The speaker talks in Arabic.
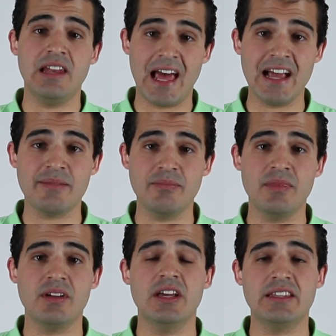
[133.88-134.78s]
لحكم
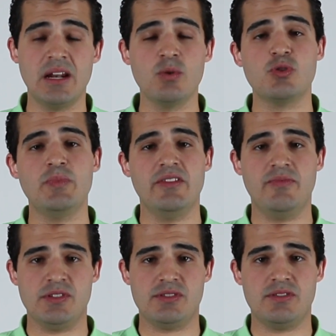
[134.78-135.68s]
التلوث البيئي في
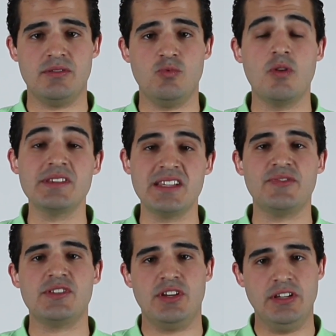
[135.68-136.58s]
مصر وبالذات في
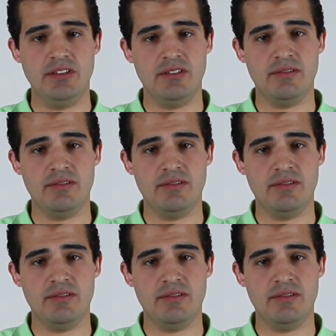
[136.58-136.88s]
الصعيد